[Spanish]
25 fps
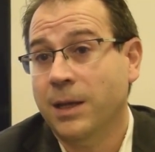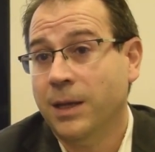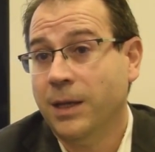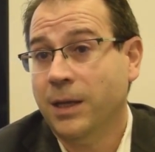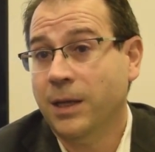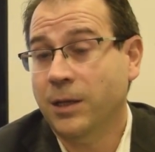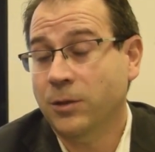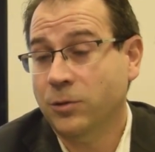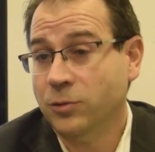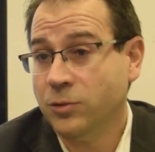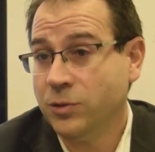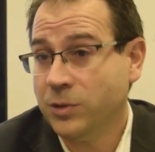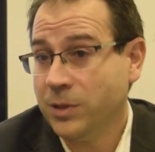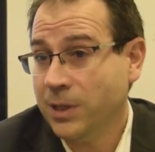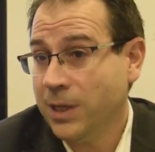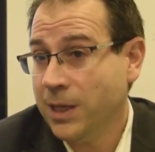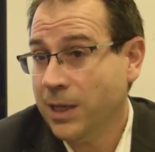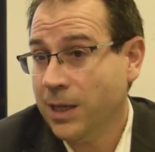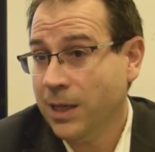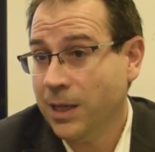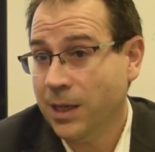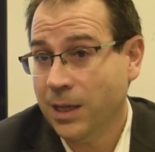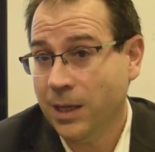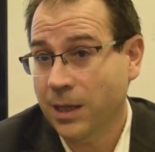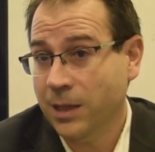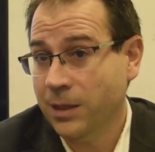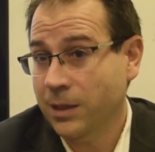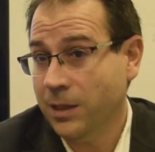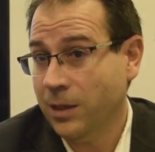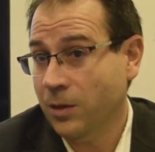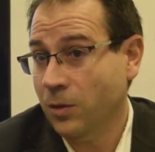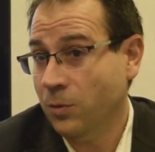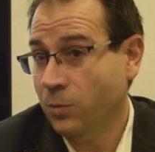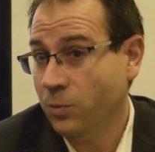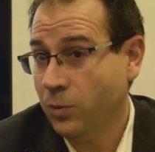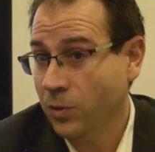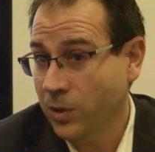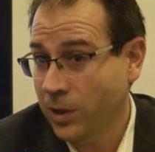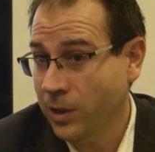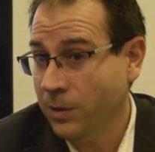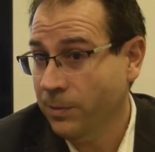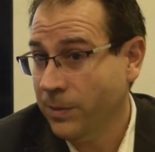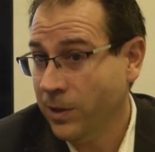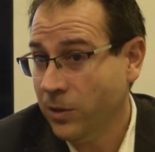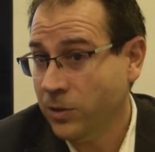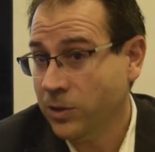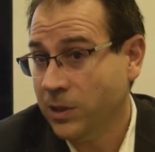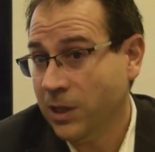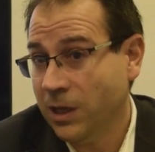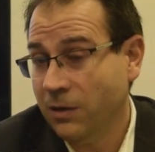industrial, de los
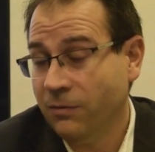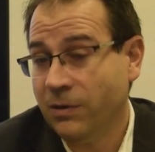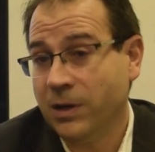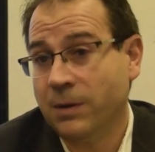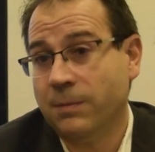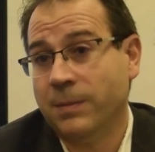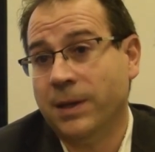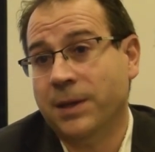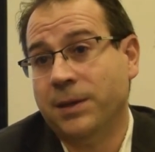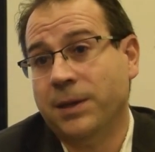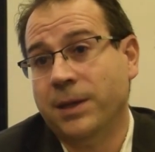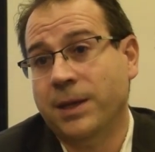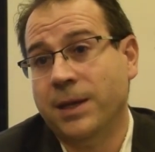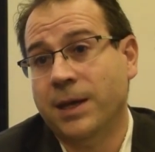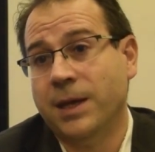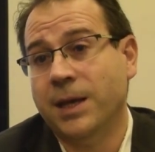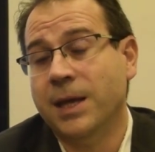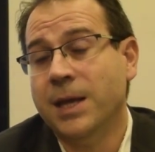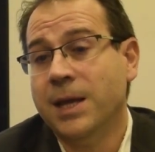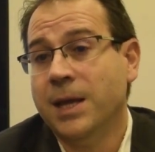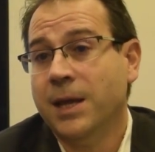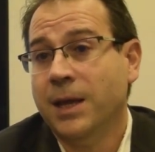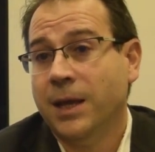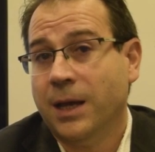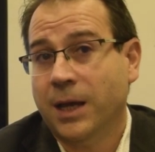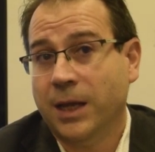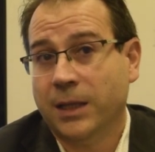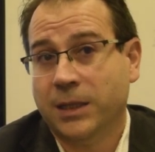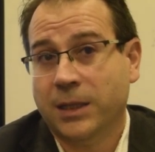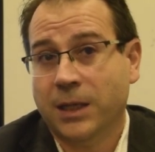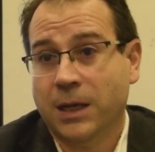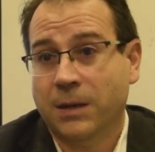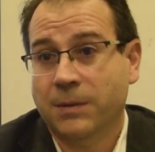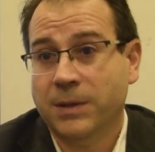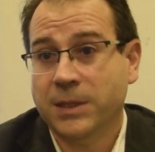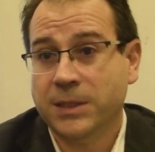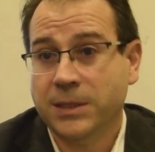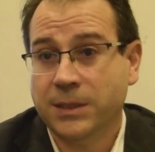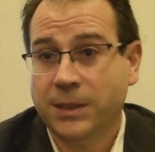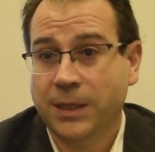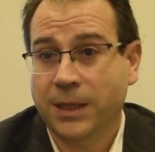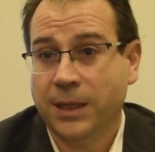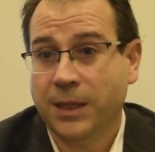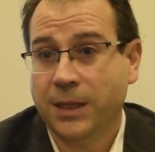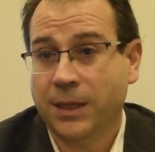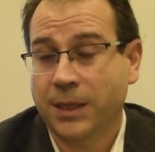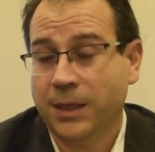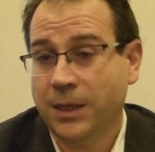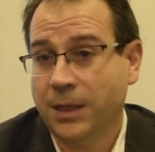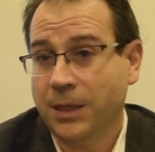polímeros, de la farmacia, a través
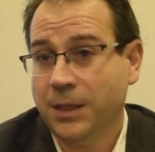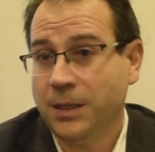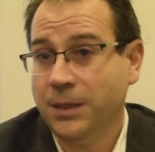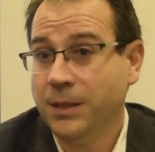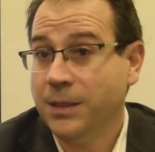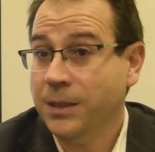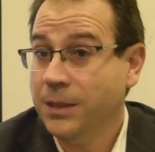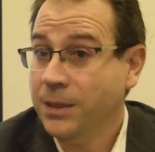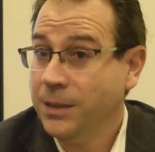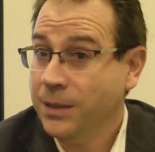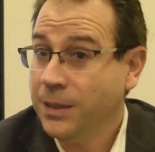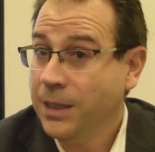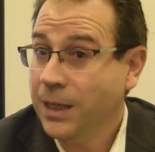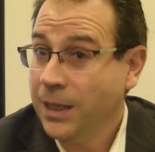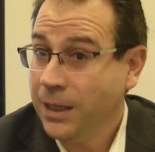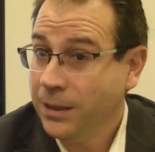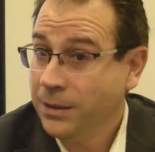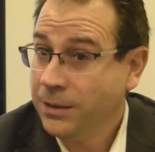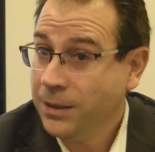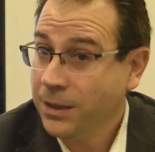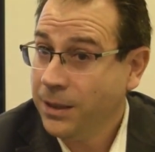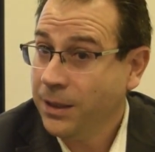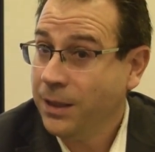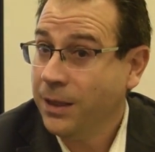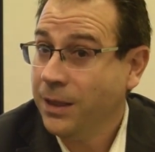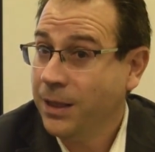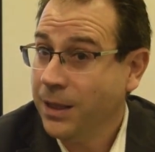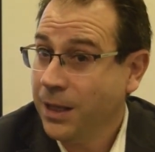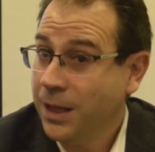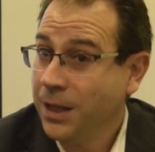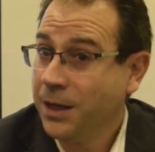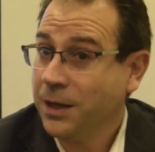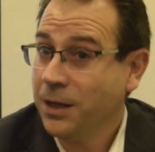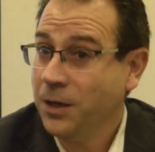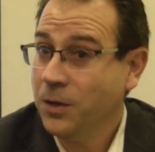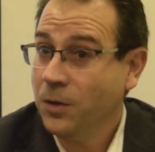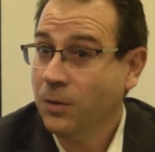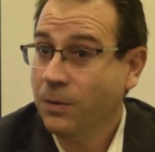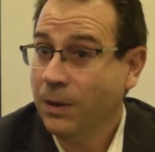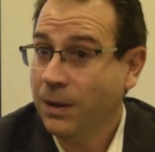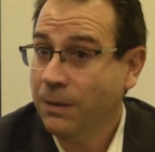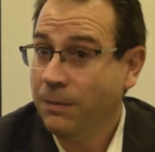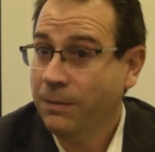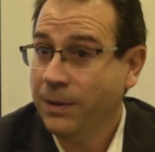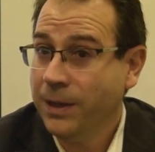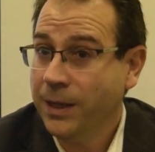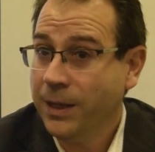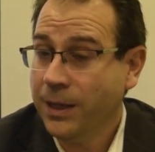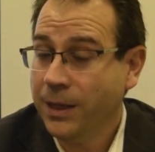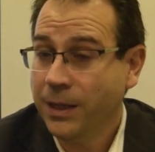de, electricidad
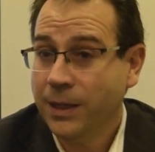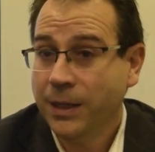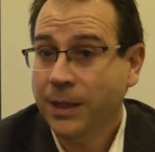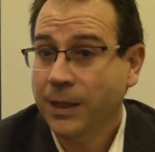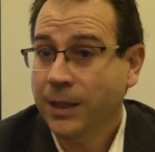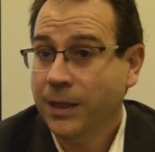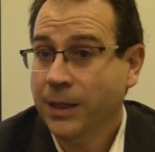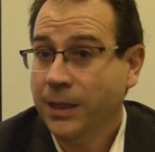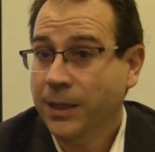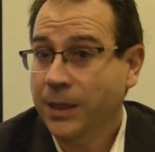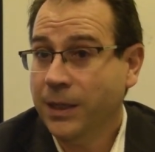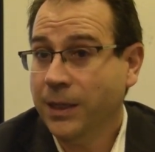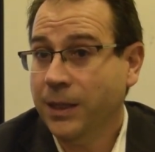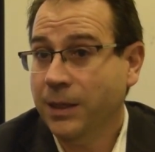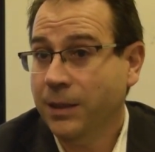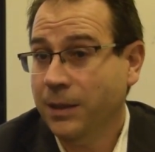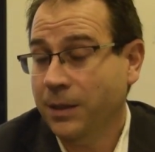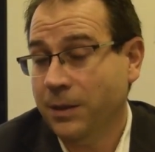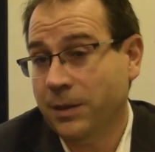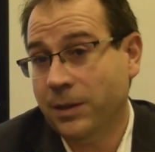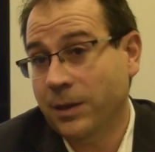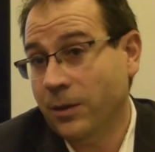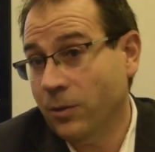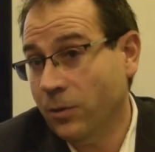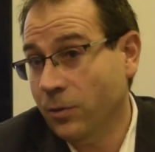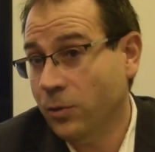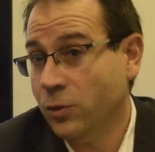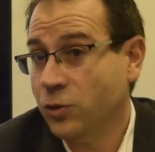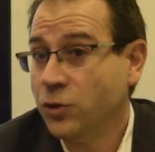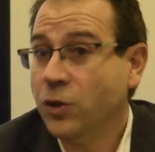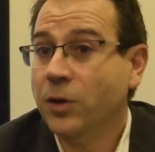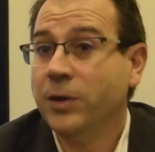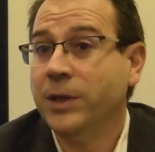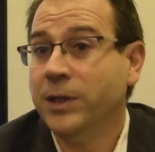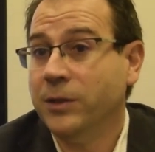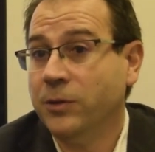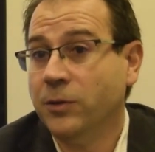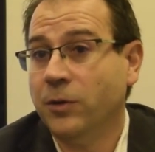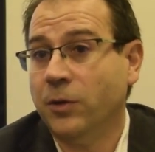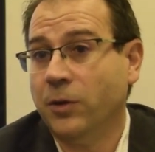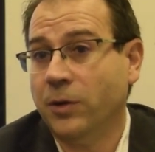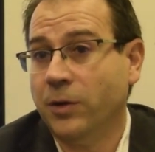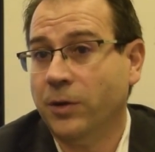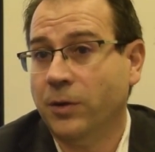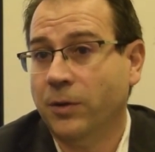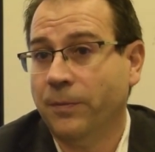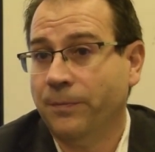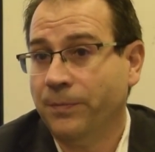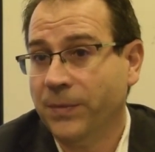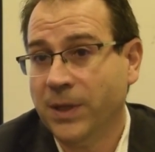renovable y CO2 o
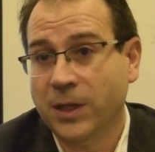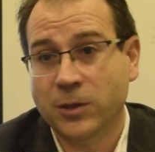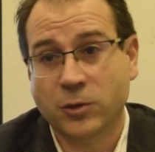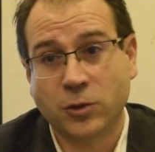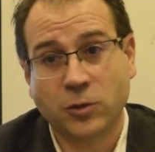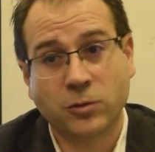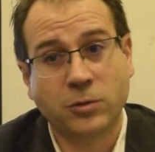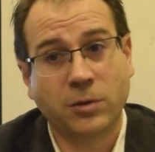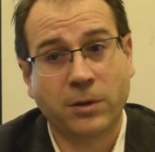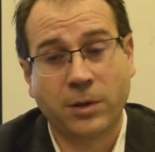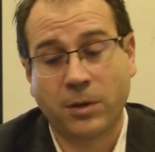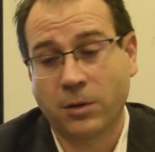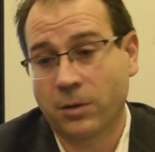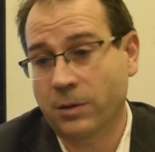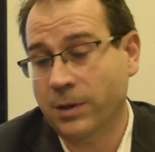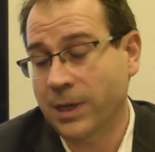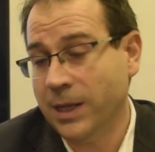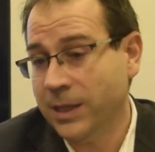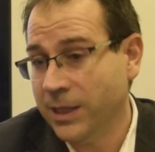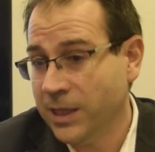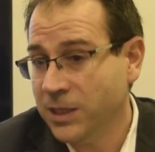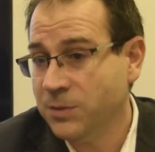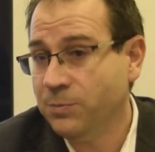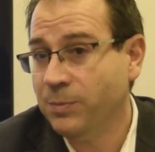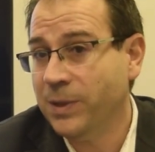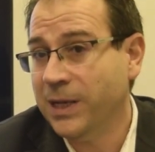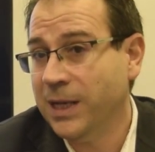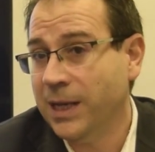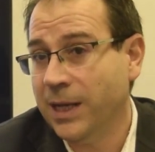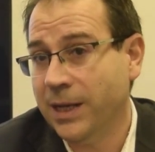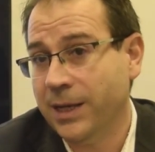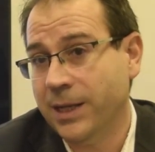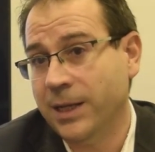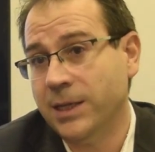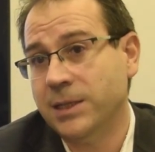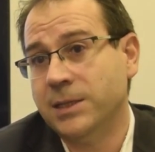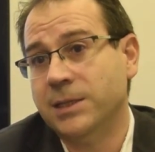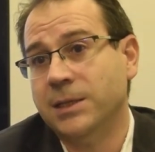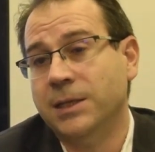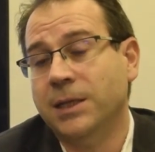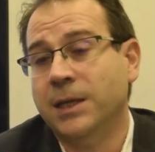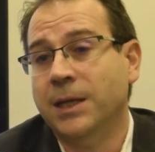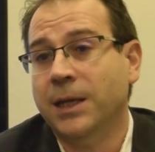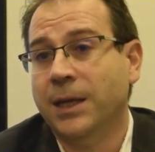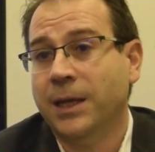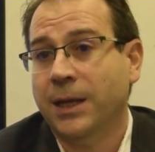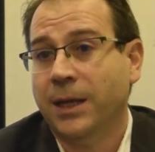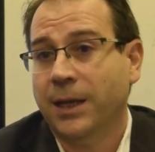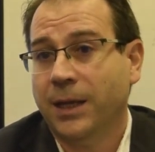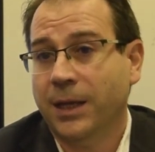nitrógeno. Eso es uno de los grandes pilares
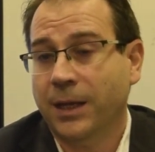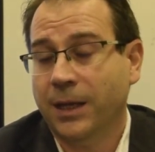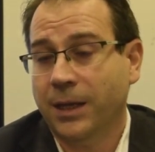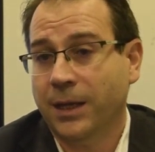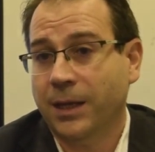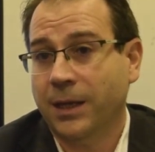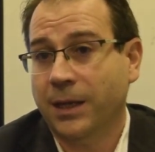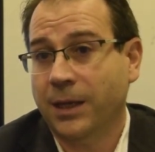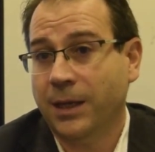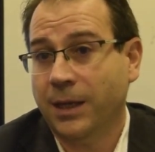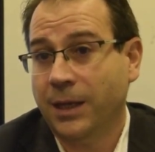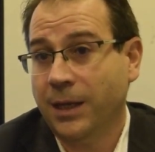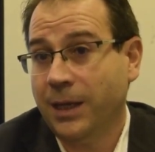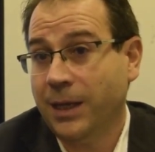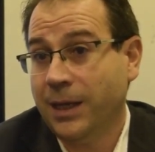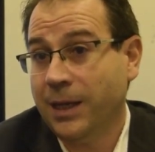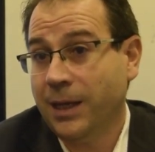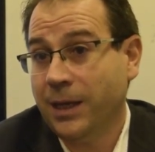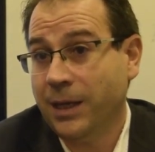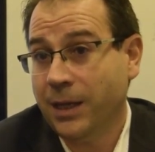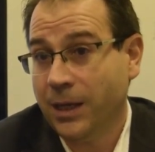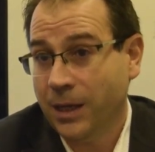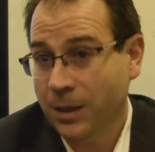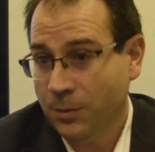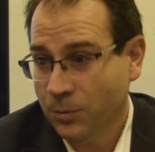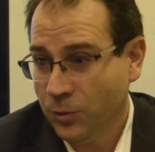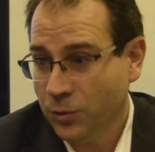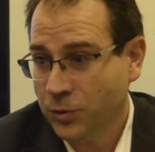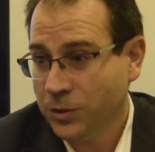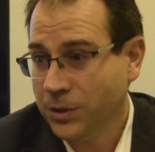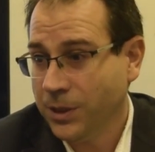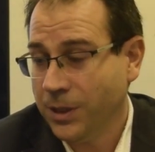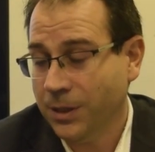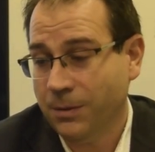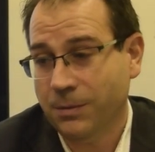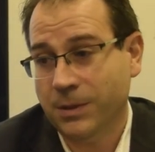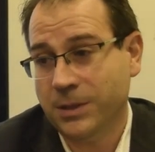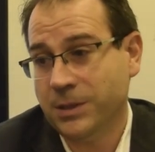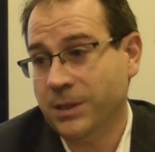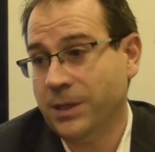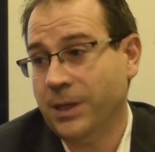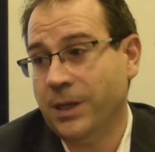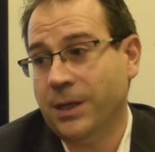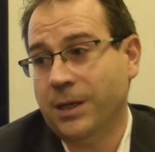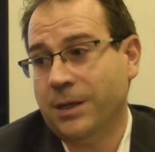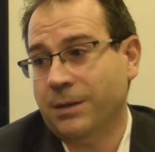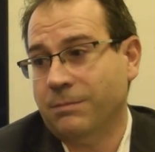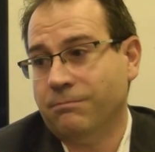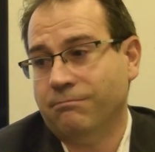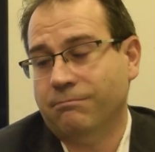eh, que creemos que va a
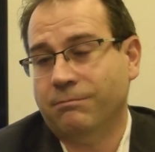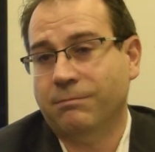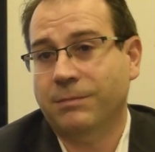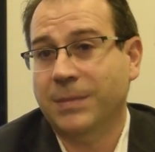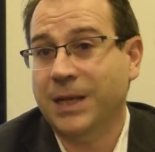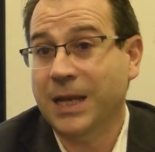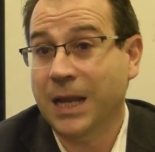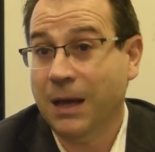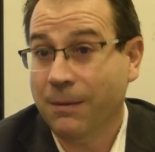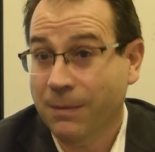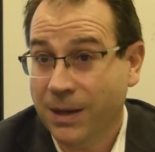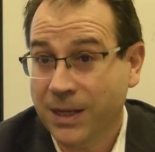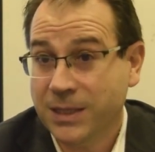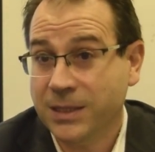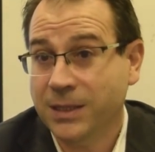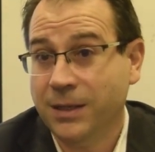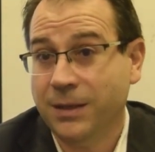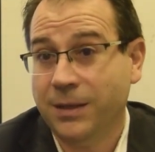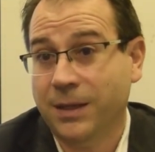ser la base